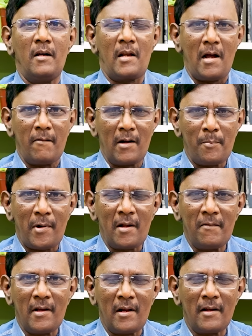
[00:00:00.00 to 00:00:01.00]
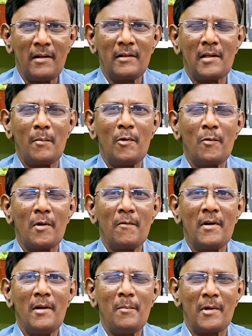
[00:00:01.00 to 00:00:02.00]
ராவணா பார்வையாளர்கள் தமிழ்
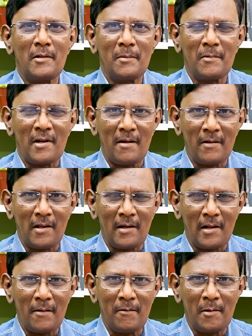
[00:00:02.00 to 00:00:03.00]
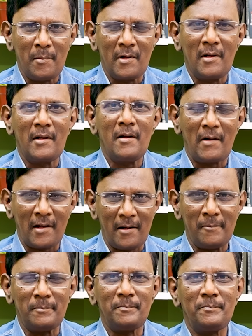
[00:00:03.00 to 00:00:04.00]
உறவுகள் மற்றும் ராவணா நல விரும்பிகளுக்கு
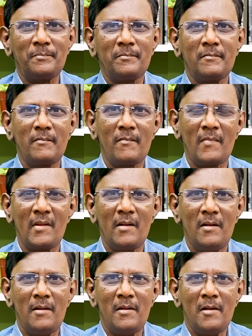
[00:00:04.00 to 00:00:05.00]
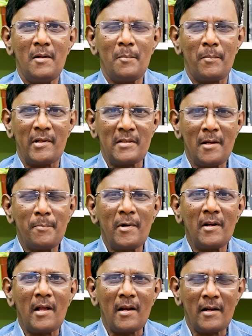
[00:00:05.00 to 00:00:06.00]
வணக்கம்
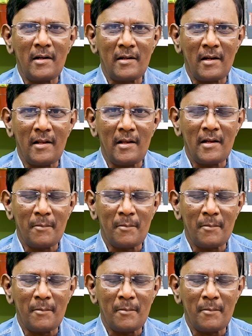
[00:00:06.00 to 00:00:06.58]
பச்சையப்பன் அறக்கட்டளை